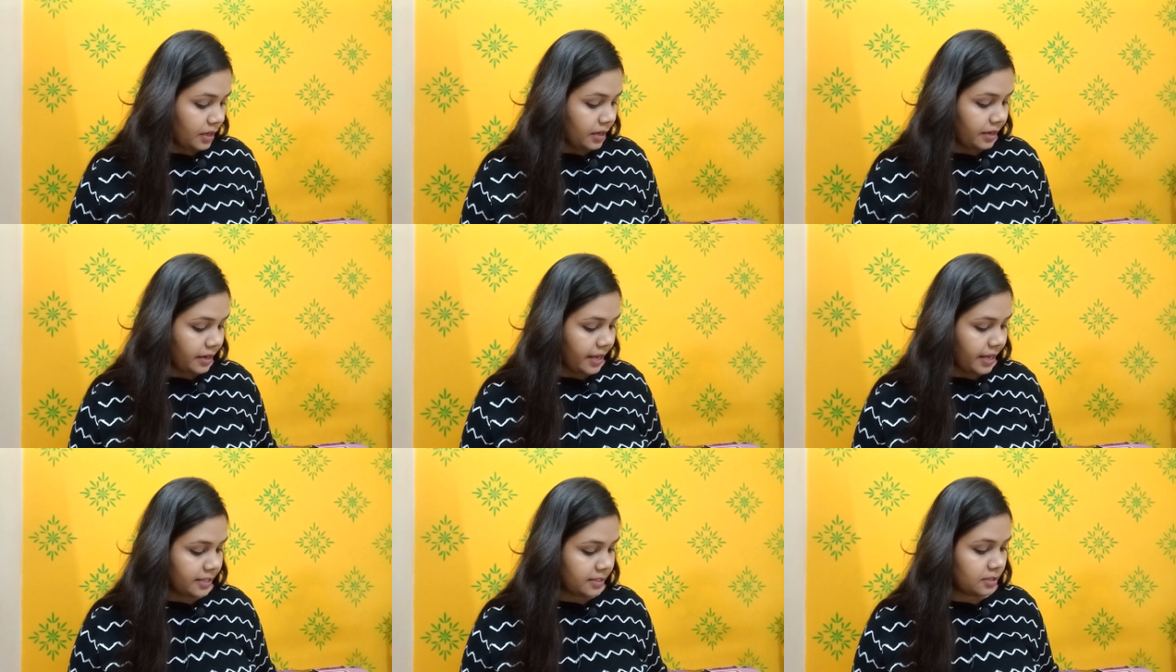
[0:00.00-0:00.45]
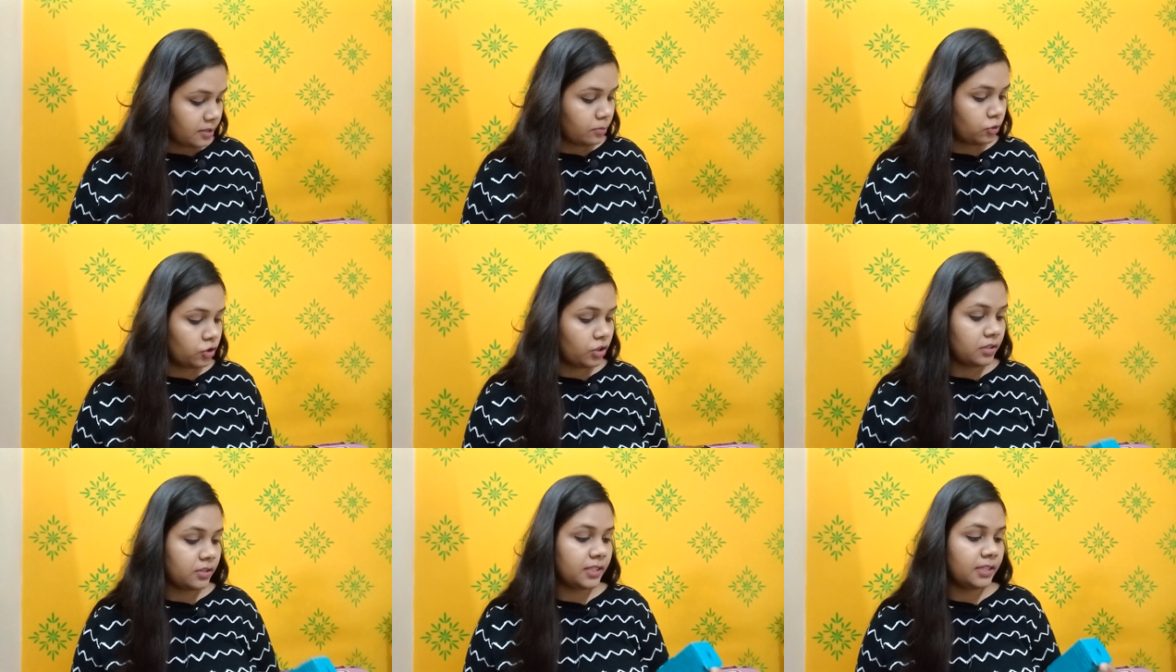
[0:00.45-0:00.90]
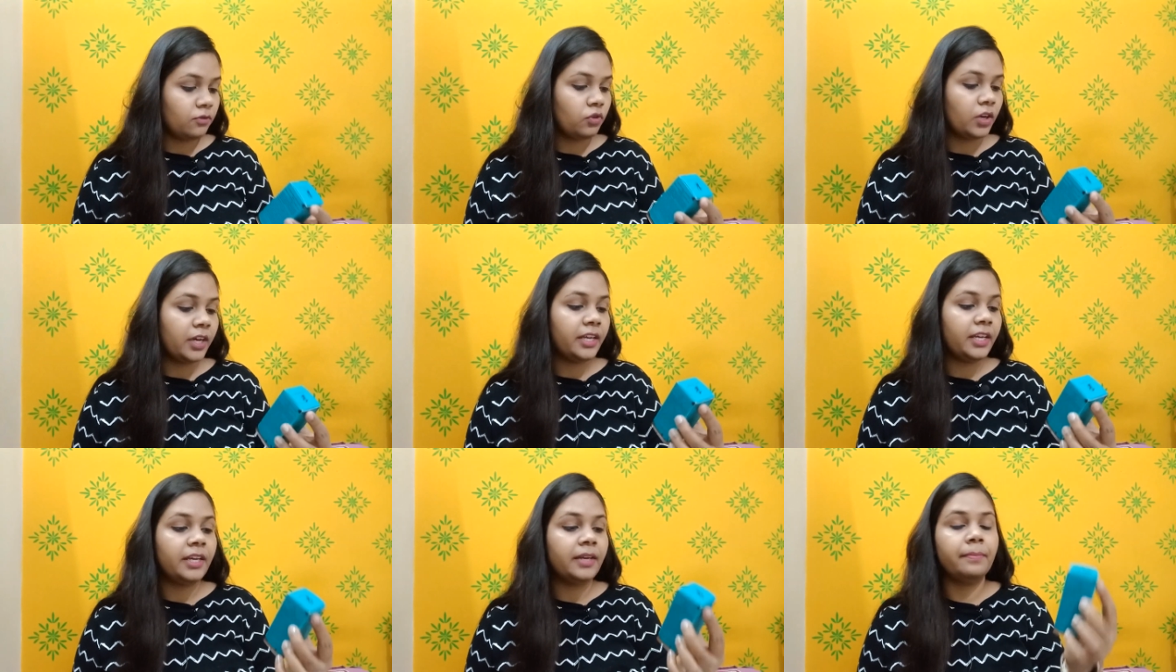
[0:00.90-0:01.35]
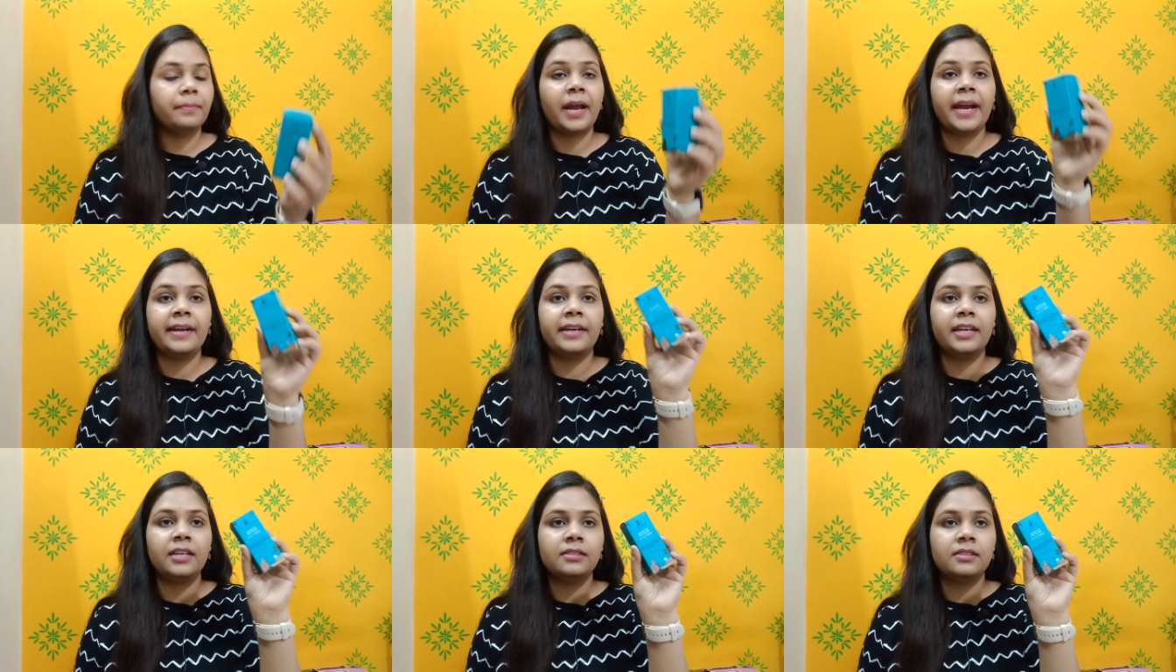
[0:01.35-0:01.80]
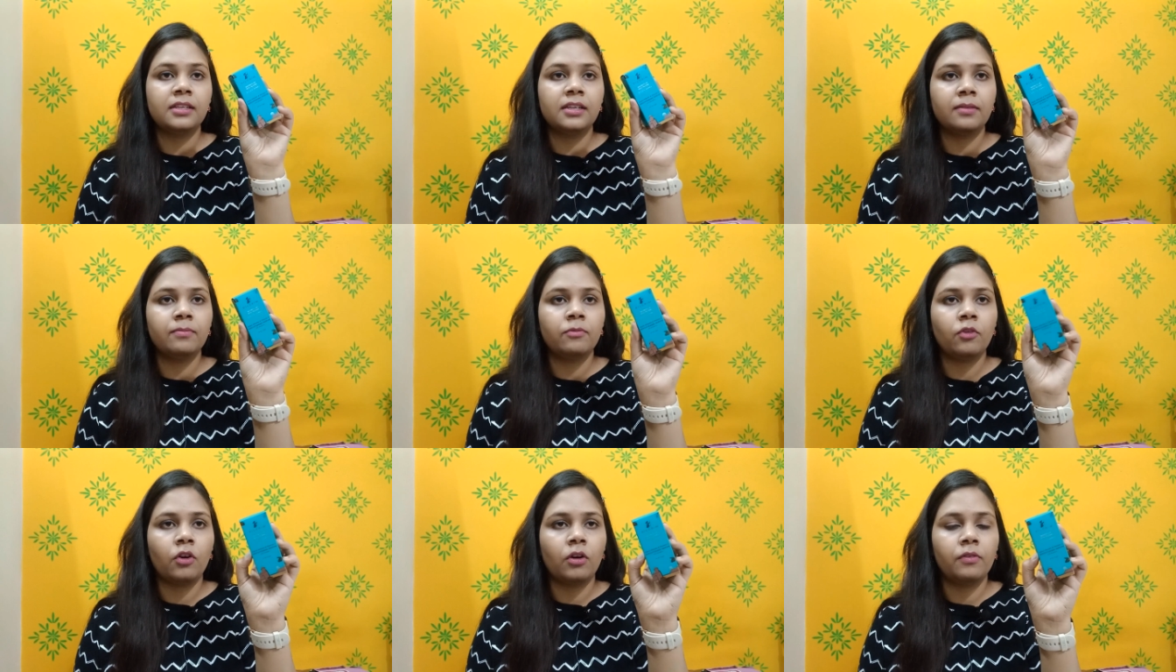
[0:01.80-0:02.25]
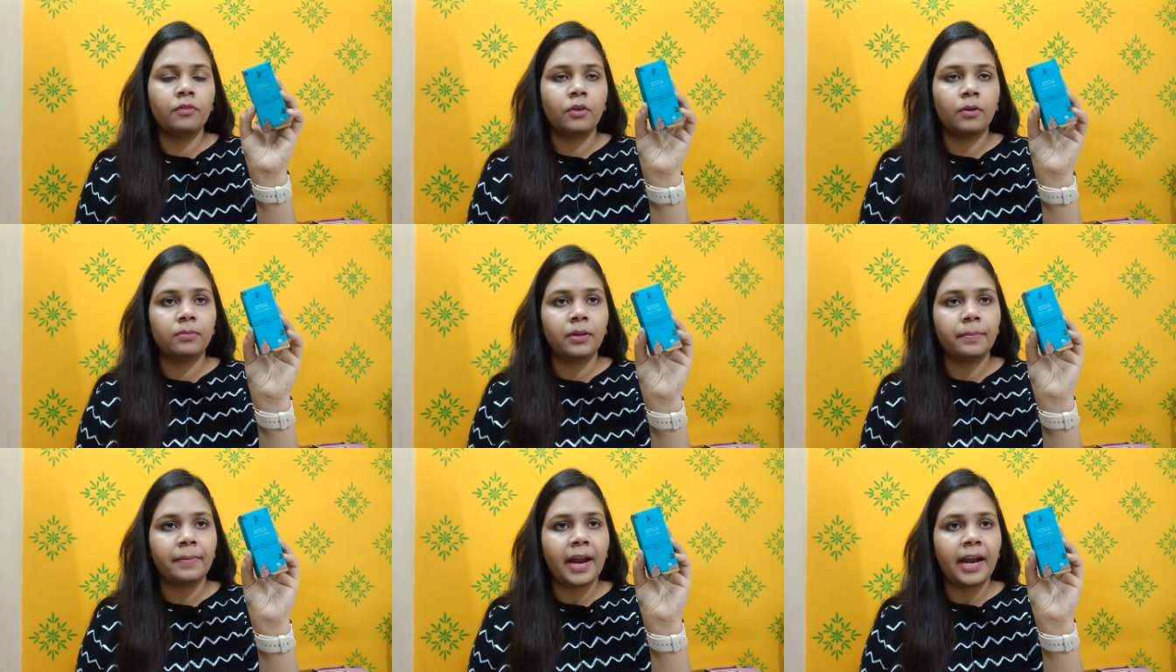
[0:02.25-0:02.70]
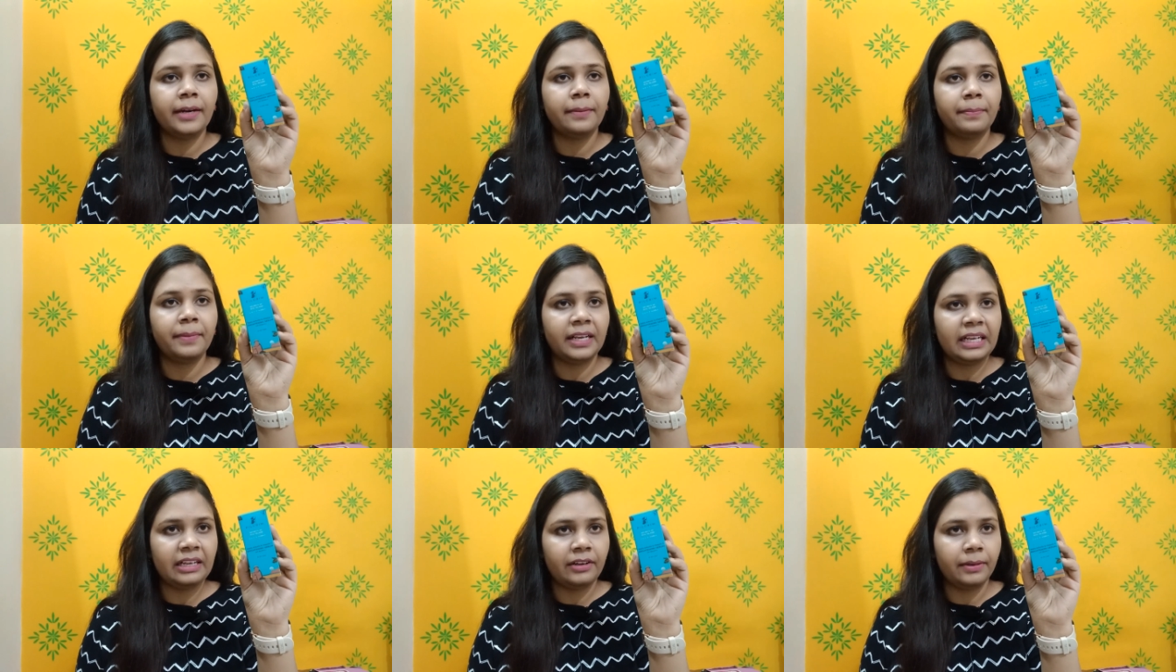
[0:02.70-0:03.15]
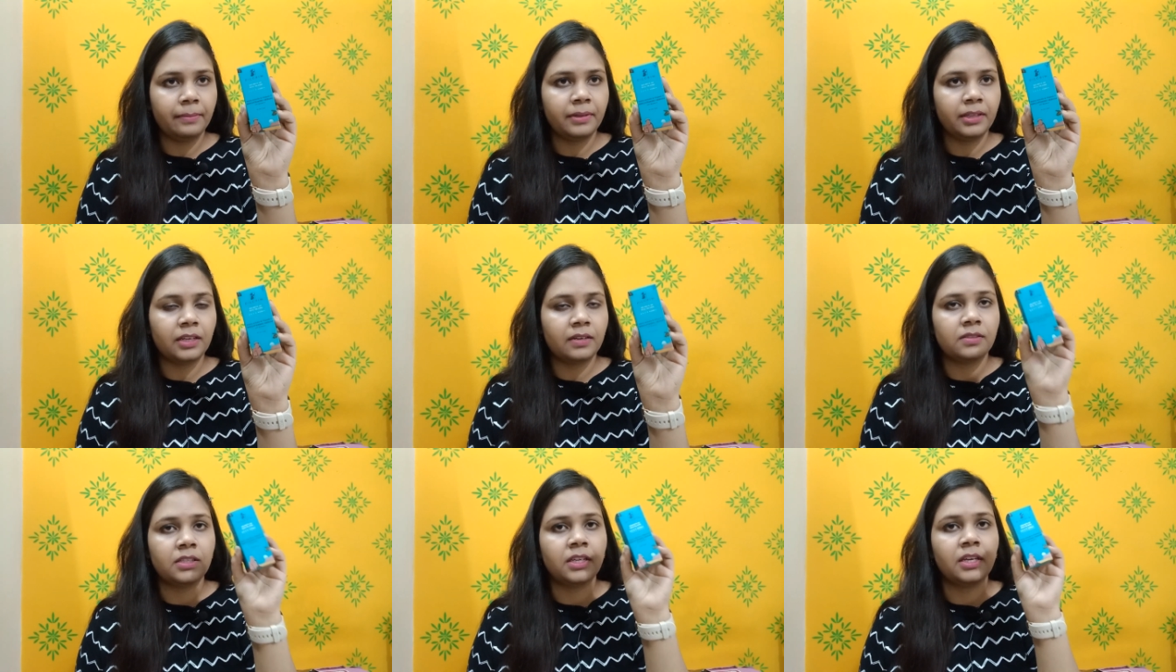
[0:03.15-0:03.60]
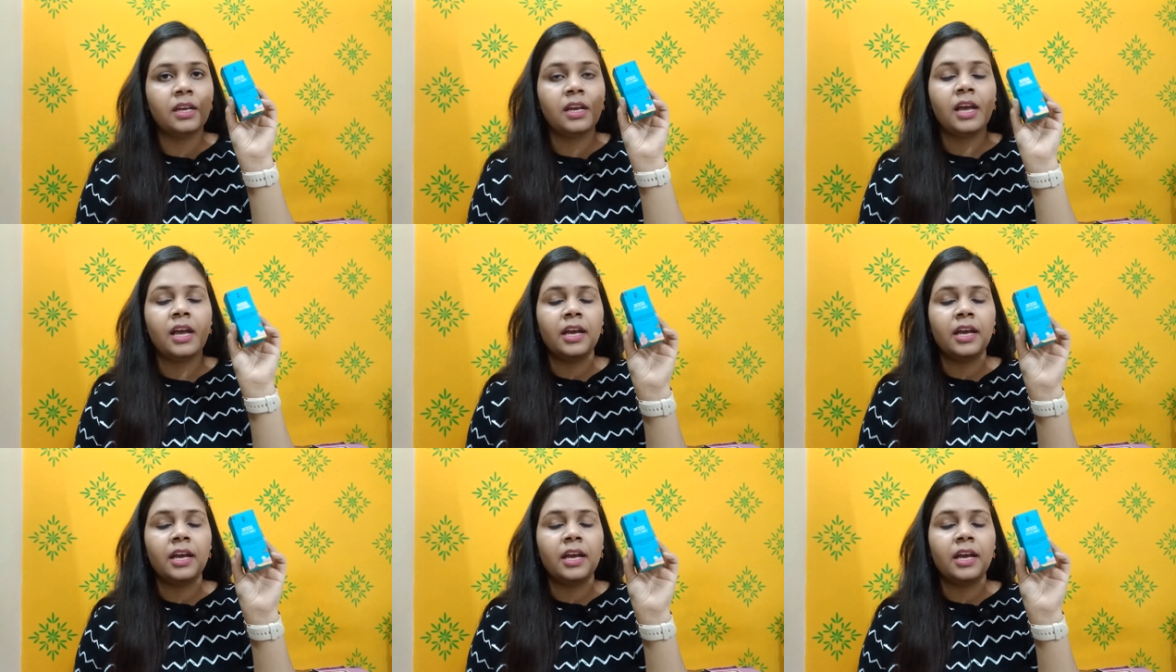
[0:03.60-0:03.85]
नेक्स्ट मुझे रिसीव हुआ है ये ब्राइटनिंग सिरम फ्रॉम द ब्रांड पेलग्रिम की तरफ से